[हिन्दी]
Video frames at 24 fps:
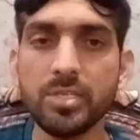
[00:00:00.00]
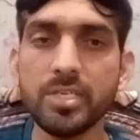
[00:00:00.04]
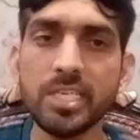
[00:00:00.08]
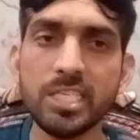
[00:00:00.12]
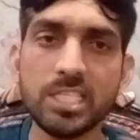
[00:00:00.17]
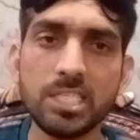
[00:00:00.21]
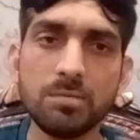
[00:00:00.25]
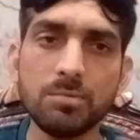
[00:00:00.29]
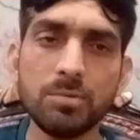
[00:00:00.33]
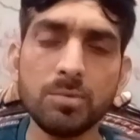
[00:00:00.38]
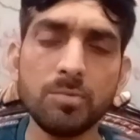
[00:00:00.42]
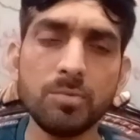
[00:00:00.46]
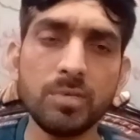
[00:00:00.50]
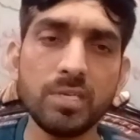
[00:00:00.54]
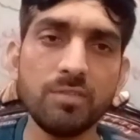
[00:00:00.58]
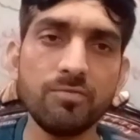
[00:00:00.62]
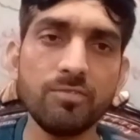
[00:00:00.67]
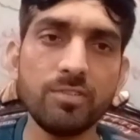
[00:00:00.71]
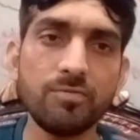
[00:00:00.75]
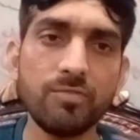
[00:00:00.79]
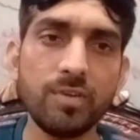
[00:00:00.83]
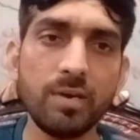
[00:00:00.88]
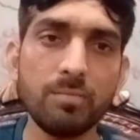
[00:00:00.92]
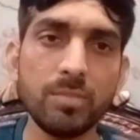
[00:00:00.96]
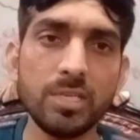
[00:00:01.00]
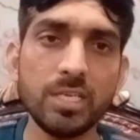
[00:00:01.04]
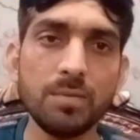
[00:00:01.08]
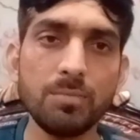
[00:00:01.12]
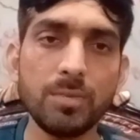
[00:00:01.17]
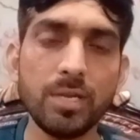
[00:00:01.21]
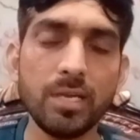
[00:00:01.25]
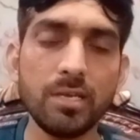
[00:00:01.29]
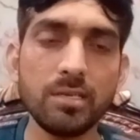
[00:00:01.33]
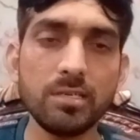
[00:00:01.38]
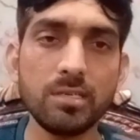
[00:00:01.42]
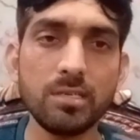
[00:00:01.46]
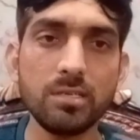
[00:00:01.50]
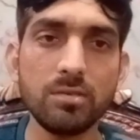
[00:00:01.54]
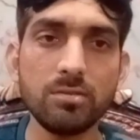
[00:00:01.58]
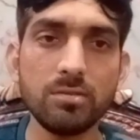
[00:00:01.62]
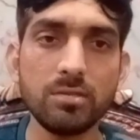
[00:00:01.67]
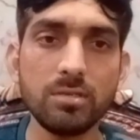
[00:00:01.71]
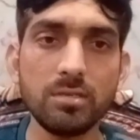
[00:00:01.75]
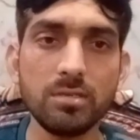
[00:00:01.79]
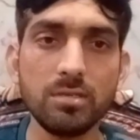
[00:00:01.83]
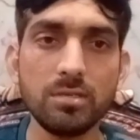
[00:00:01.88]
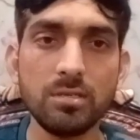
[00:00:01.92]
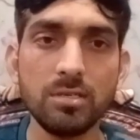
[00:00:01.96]
टी भी मैंने विद फैमिली अप्लाई की
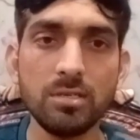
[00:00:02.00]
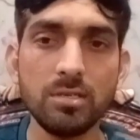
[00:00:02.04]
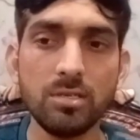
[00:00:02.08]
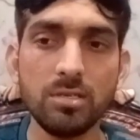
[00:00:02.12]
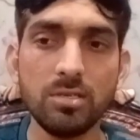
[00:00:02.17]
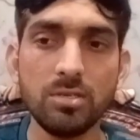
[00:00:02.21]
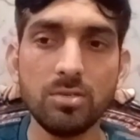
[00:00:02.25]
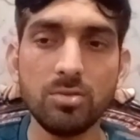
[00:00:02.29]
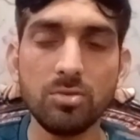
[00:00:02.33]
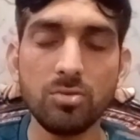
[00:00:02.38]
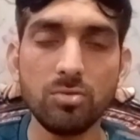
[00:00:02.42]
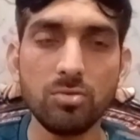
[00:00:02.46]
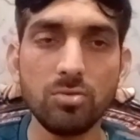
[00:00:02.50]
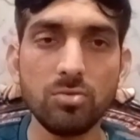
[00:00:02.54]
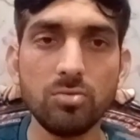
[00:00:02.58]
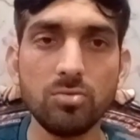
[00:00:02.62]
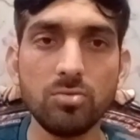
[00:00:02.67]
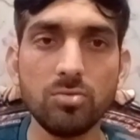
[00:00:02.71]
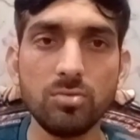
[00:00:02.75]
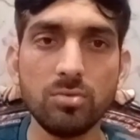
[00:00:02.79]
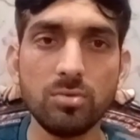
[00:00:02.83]
हुई थी तो